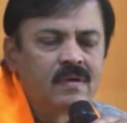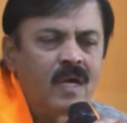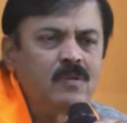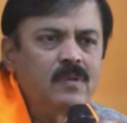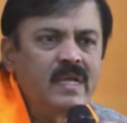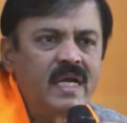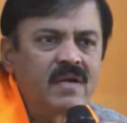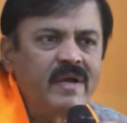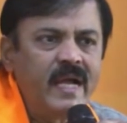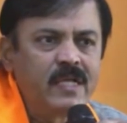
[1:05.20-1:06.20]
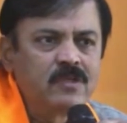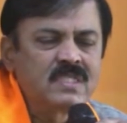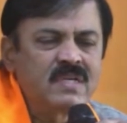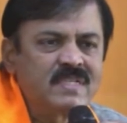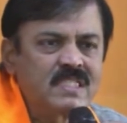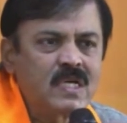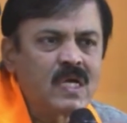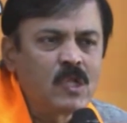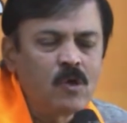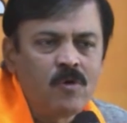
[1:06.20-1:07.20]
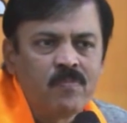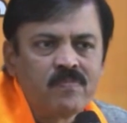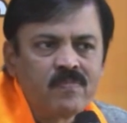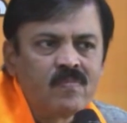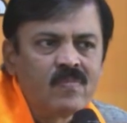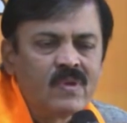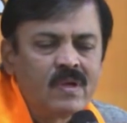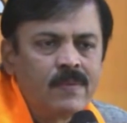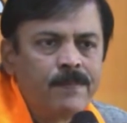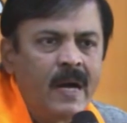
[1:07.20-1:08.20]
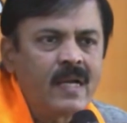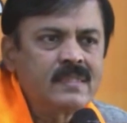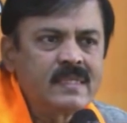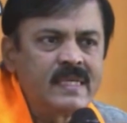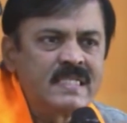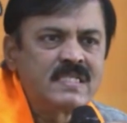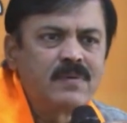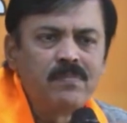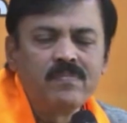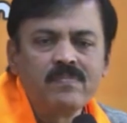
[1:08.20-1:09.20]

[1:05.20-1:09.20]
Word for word: రానున్న ఇరవై ఐదు సంవత్సరాల్లో భారతదేశం